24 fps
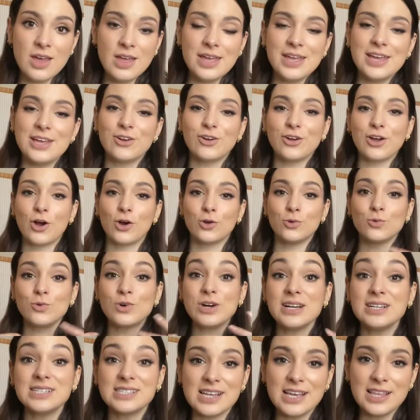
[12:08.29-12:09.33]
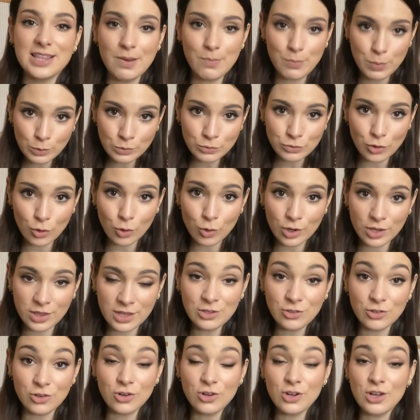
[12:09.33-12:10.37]
Y lo que con un jersey de punto
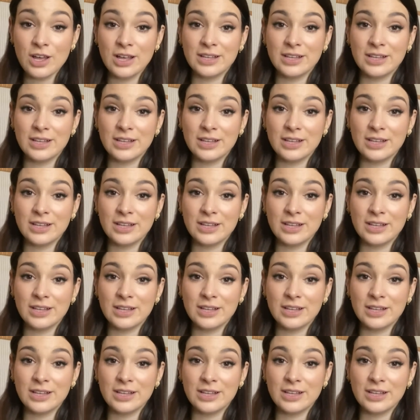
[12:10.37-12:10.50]
gordito